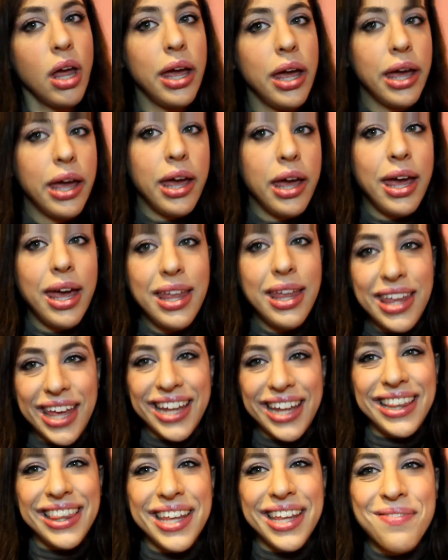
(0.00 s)
e
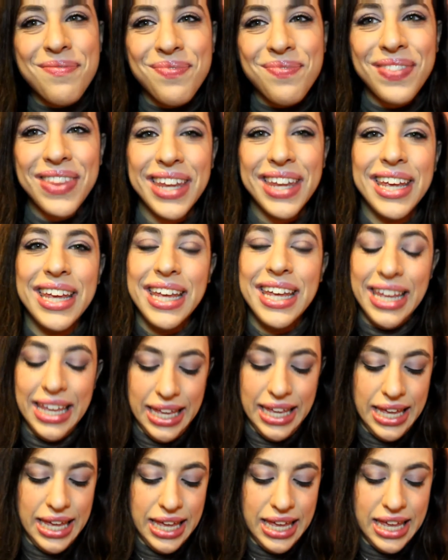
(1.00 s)
niente
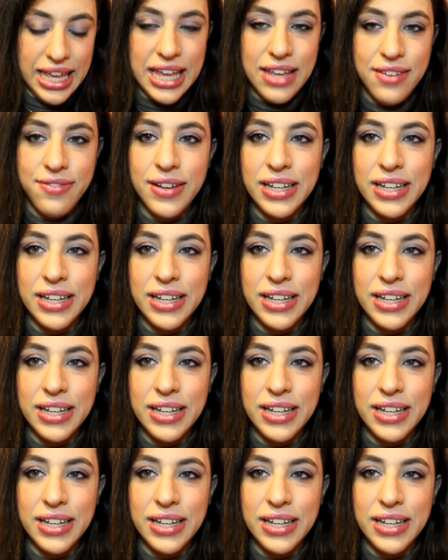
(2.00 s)
e